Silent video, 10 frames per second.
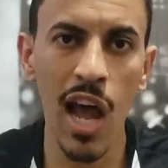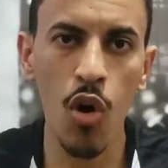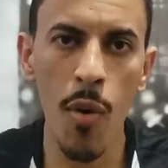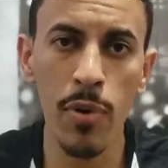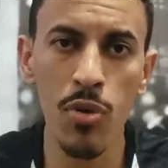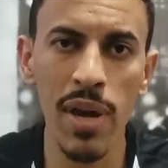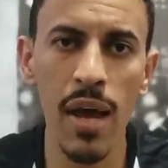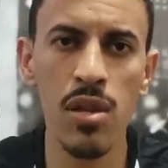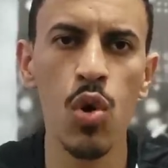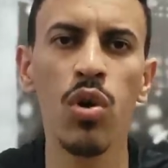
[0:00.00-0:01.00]
da Copa do
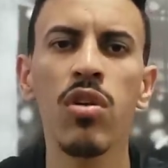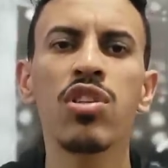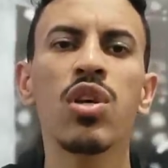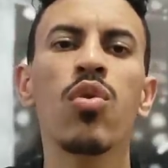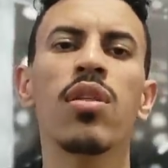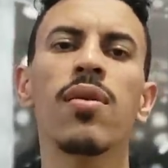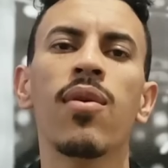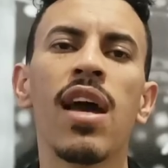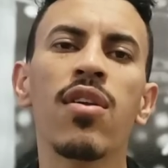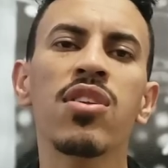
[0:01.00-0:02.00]
Brasil. Quando eu digo isso, eu
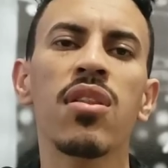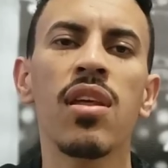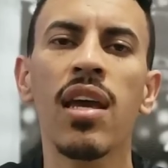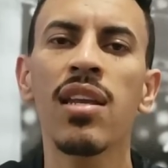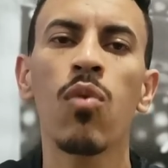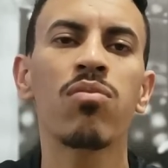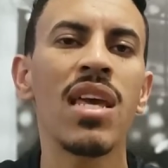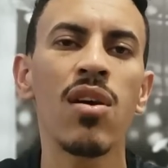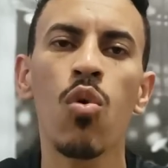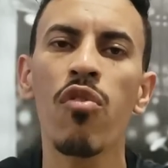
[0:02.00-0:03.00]
não quero dizer que não
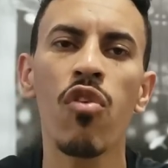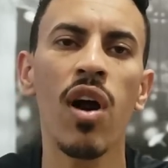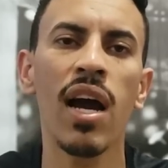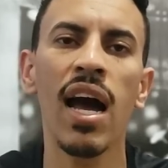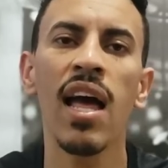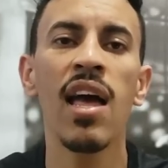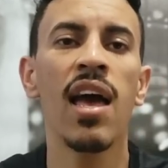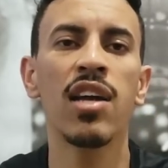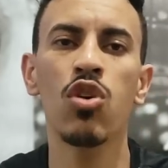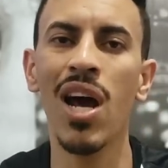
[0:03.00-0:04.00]
tem que convocar
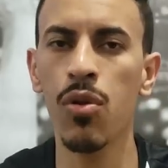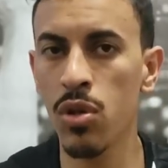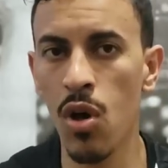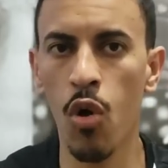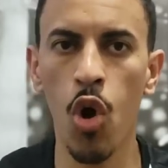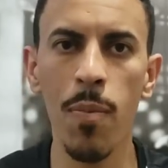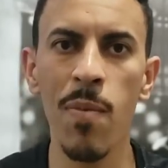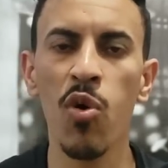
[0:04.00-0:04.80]
é, jogador da Europa,